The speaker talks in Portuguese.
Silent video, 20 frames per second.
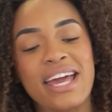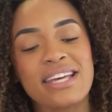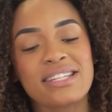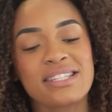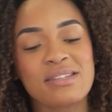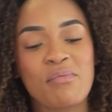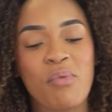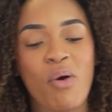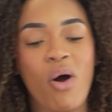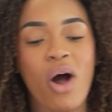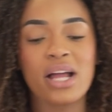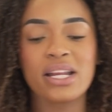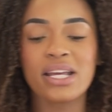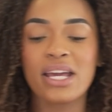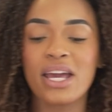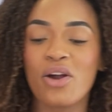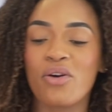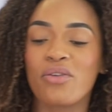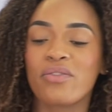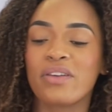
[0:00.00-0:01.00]
Esse body
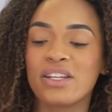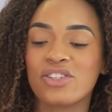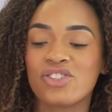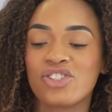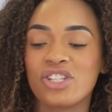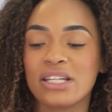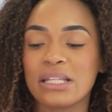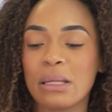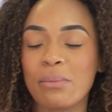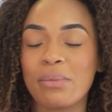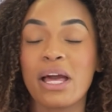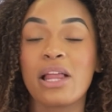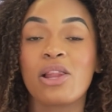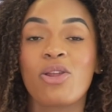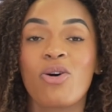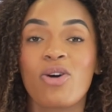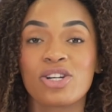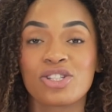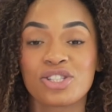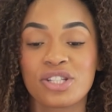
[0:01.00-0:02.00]
eu vendia na minha
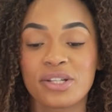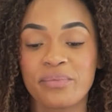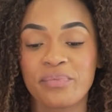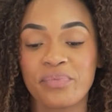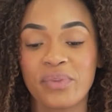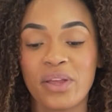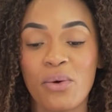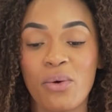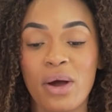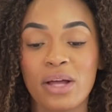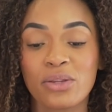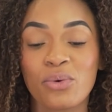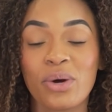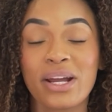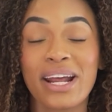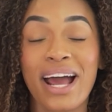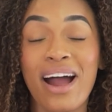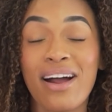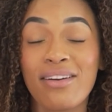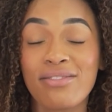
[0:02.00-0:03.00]
loja. Eu
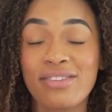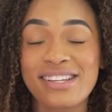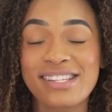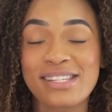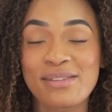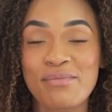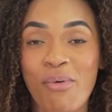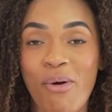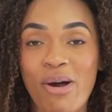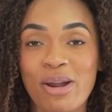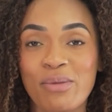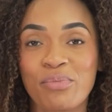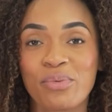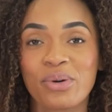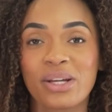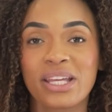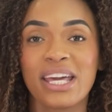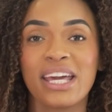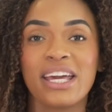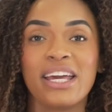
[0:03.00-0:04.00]
adorava esse body
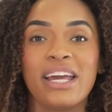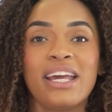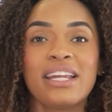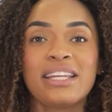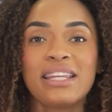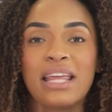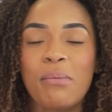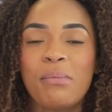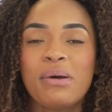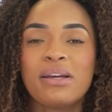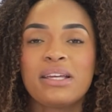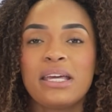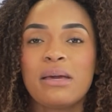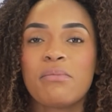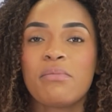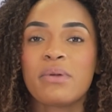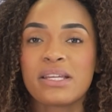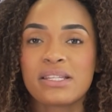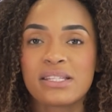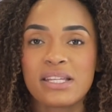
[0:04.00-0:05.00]
porque ele tem a manguinha
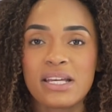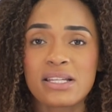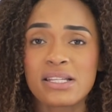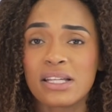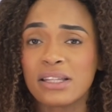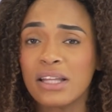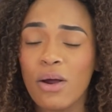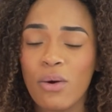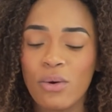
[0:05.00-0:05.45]
princesa até